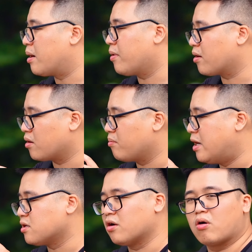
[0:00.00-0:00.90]
máy mà
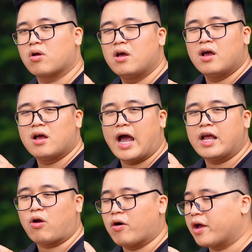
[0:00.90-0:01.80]
bây giờ nó
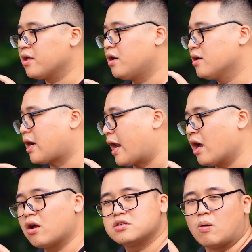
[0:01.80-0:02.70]
hay có cái khả
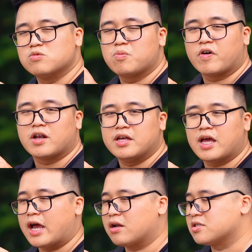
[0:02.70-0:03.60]
năng chống rung vật lý
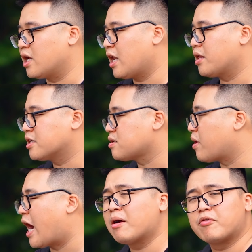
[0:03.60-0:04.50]
này ấy, nó sẽ là những cái dòng
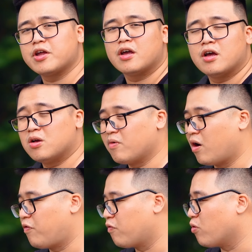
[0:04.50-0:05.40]
máy hybrid
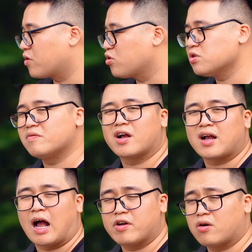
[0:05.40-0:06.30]
phục vụ tốt cho việc
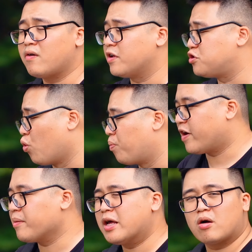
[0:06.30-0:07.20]
quay, việc chụp.
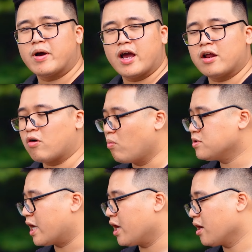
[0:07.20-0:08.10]
Và đặc biệt con máy này nó cũng
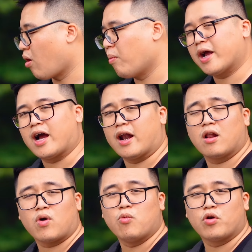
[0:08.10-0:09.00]
sẽ có một cái khả
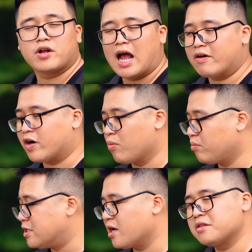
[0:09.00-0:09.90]
năng quay 4K và
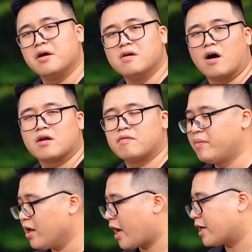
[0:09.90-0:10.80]
không bị giãn thời lượng,
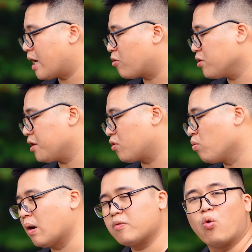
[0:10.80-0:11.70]
miễn là anh em có thể
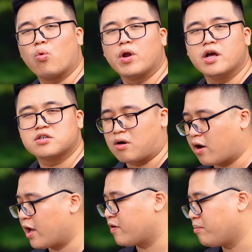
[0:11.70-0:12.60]
cung cấp đủ nguồn điện cho
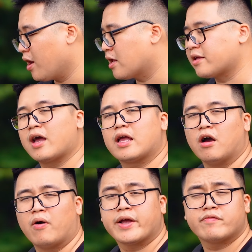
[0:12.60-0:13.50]
nó này, và miễn là thẻ
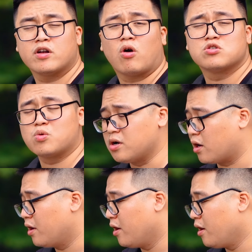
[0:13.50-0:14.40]
nhớ anh em vẫn còn dung lượng,